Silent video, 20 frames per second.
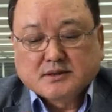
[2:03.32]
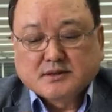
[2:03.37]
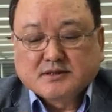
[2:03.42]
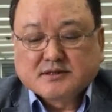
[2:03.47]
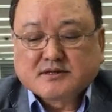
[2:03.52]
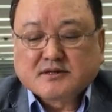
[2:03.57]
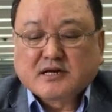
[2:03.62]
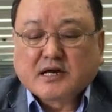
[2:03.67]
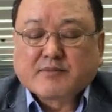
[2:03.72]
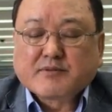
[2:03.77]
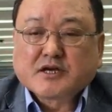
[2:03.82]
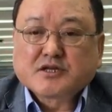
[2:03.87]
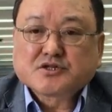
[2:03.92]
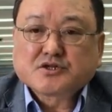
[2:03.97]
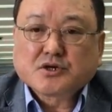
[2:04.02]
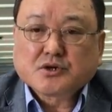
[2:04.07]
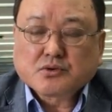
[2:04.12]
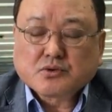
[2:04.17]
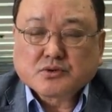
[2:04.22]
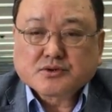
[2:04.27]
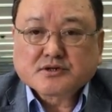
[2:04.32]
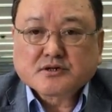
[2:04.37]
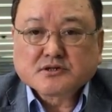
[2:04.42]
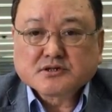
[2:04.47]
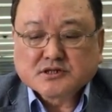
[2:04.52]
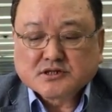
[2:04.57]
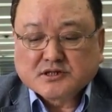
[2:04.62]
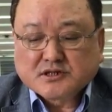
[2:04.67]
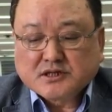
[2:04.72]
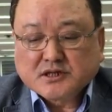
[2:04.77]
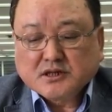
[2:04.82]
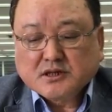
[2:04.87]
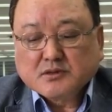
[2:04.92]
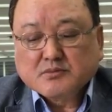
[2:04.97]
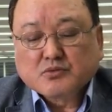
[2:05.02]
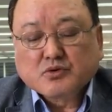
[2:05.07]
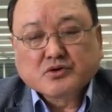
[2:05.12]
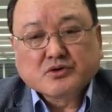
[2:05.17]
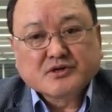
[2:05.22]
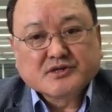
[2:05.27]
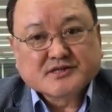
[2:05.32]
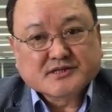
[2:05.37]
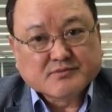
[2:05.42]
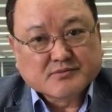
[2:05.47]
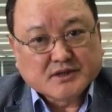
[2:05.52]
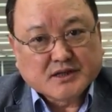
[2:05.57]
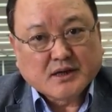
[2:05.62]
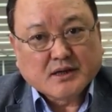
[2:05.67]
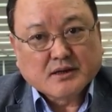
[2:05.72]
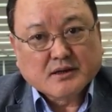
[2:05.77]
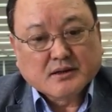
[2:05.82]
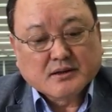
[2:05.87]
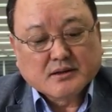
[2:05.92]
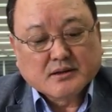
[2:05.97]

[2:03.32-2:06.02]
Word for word: 이슬람의 최고 성지들이 모여 있습니다.